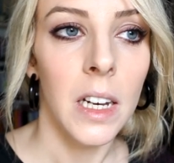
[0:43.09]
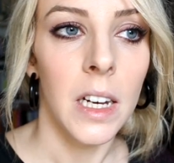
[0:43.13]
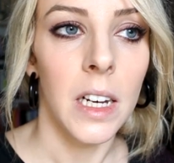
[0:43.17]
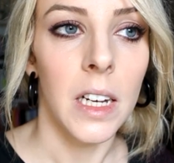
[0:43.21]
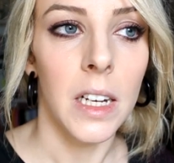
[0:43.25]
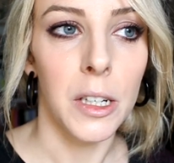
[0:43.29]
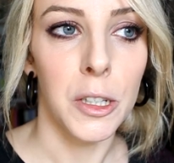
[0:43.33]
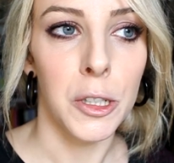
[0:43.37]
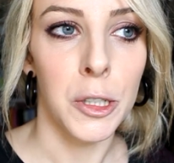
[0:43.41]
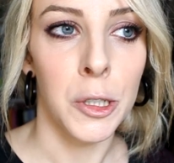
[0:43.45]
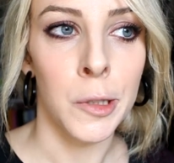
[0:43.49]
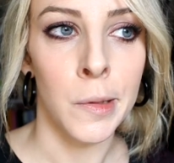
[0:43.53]

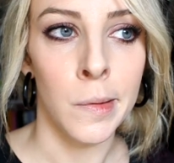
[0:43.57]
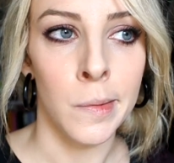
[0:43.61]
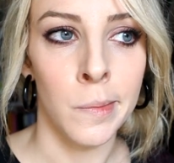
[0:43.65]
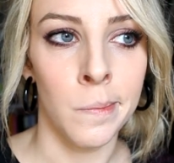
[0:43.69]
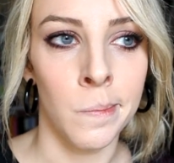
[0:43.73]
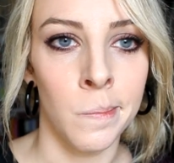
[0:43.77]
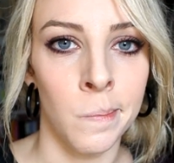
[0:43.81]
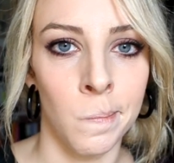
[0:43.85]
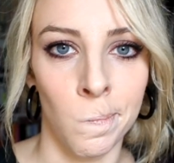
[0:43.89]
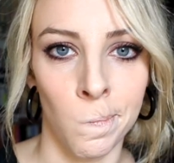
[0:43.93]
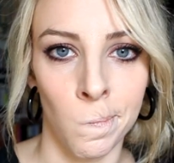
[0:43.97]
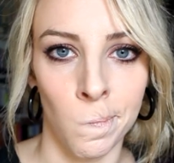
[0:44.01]

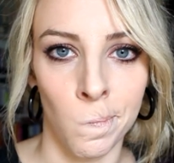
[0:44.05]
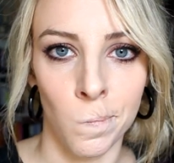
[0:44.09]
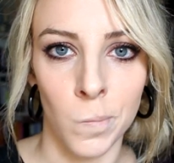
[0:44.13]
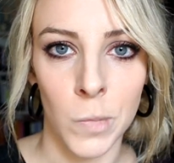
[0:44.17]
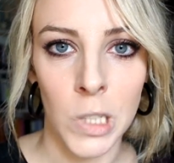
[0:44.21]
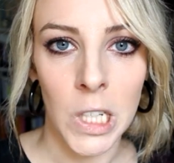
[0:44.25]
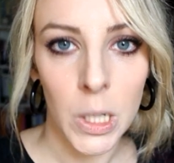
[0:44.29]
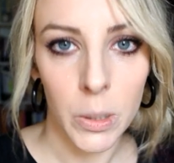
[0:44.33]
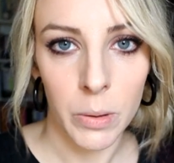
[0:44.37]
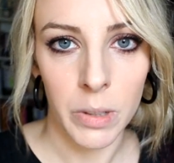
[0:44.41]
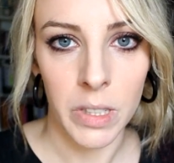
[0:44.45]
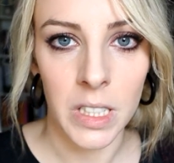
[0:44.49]
Ehm,
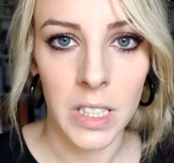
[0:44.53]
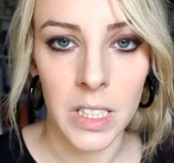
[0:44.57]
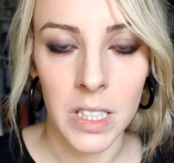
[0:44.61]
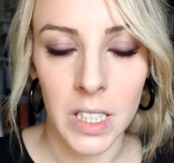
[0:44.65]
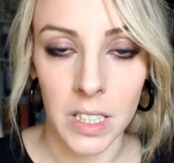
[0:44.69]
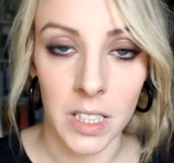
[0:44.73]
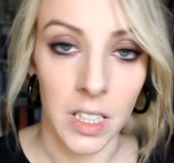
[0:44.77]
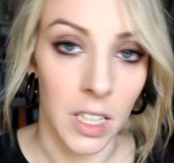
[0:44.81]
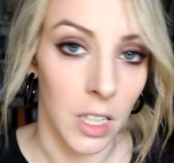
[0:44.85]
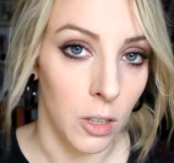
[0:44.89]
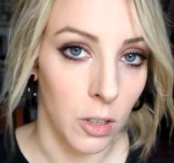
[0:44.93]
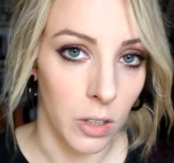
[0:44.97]
e quindi
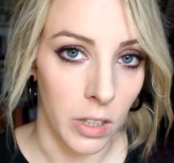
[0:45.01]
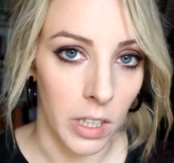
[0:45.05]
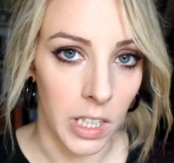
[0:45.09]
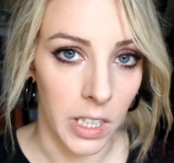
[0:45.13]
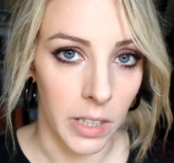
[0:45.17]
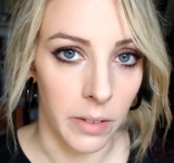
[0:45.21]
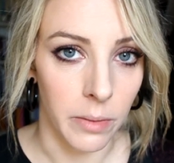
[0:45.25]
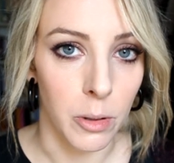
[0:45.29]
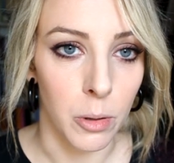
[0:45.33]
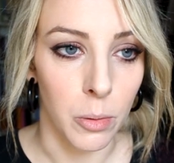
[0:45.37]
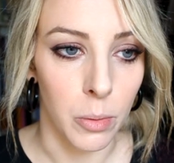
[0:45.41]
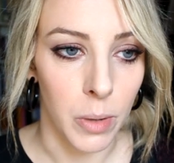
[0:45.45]
stasera chiudo il
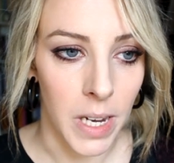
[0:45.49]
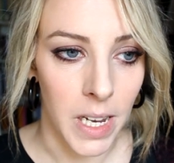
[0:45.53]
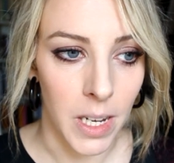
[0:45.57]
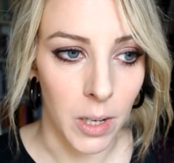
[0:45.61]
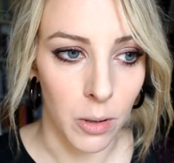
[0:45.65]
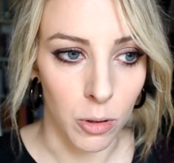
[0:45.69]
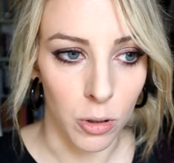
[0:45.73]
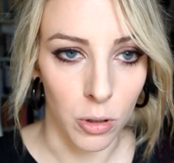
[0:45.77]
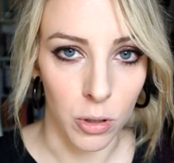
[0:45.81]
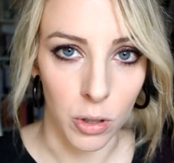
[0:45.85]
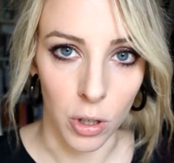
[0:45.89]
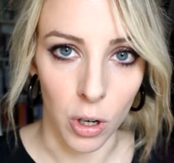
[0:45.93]

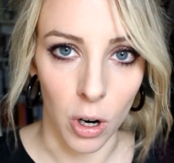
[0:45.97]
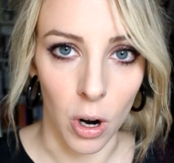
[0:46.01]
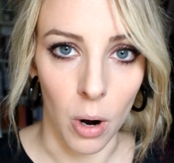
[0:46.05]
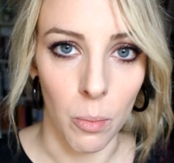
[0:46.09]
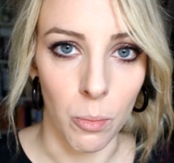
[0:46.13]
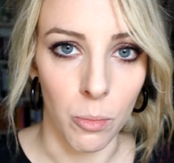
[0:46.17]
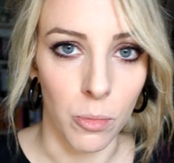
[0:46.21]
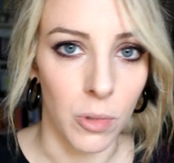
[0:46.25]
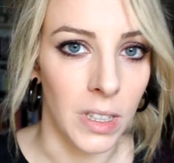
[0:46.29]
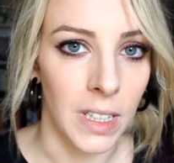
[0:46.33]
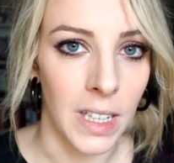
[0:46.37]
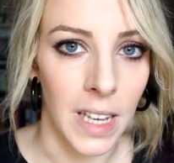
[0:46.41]
giveaway, quello di
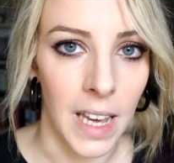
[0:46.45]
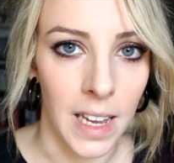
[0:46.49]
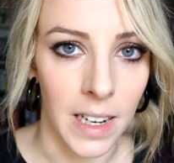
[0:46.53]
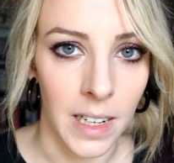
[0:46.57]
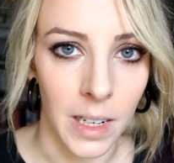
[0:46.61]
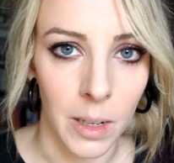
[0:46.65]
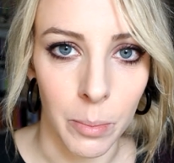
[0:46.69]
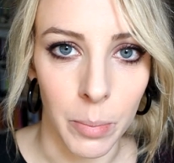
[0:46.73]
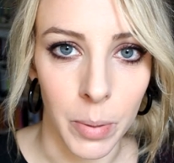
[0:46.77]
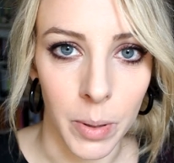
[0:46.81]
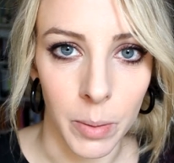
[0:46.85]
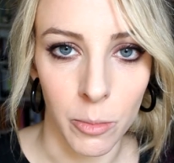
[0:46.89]
Rom, che è
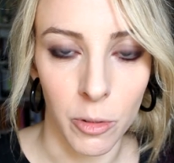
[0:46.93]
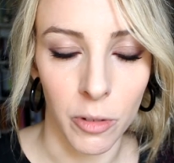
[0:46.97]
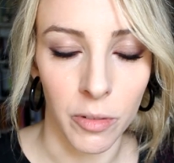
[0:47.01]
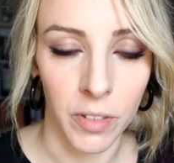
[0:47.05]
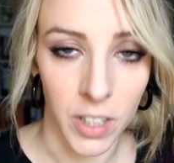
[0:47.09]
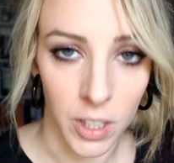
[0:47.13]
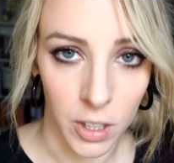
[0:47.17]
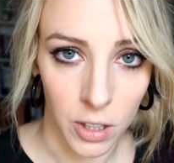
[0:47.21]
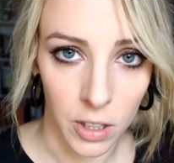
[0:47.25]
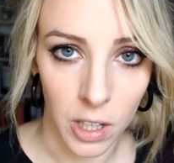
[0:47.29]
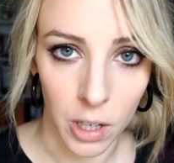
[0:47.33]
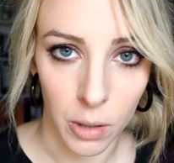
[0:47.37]
nel primo
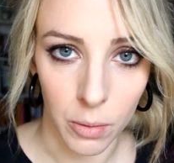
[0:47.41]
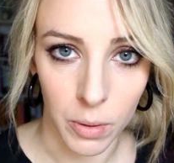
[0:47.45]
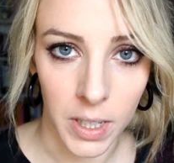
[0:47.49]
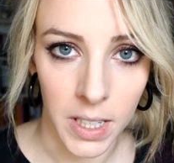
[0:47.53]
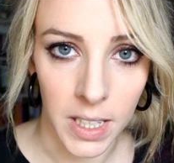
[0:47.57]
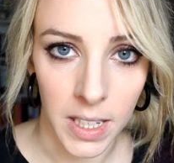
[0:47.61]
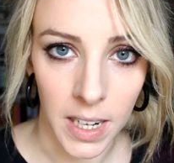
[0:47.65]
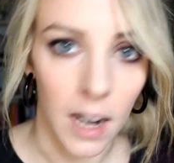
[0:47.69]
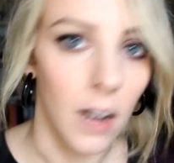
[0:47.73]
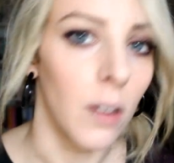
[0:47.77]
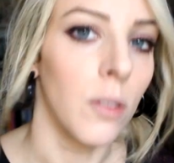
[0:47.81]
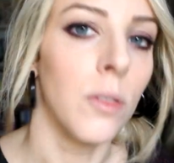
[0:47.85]
video della
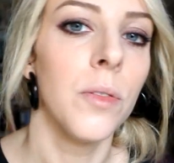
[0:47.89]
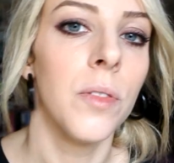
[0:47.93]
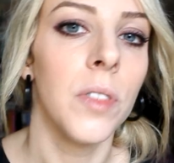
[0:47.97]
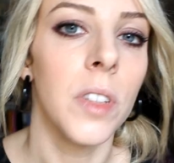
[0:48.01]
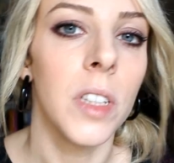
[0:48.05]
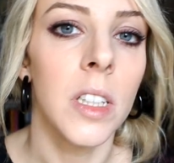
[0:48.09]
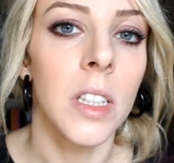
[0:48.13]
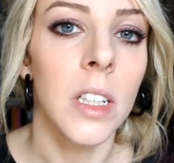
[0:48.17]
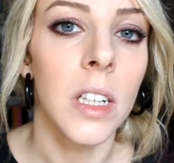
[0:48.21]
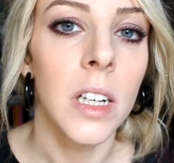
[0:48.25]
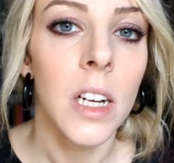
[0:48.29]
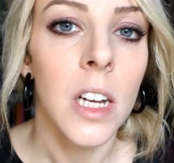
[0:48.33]
Weekend
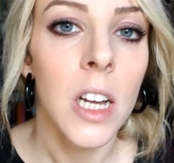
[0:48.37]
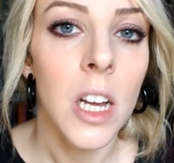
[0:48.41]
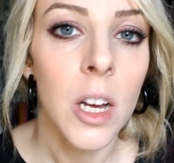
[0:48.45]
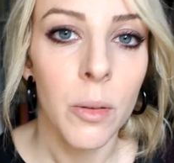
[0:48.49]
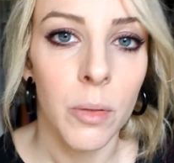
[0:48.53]
Outfit,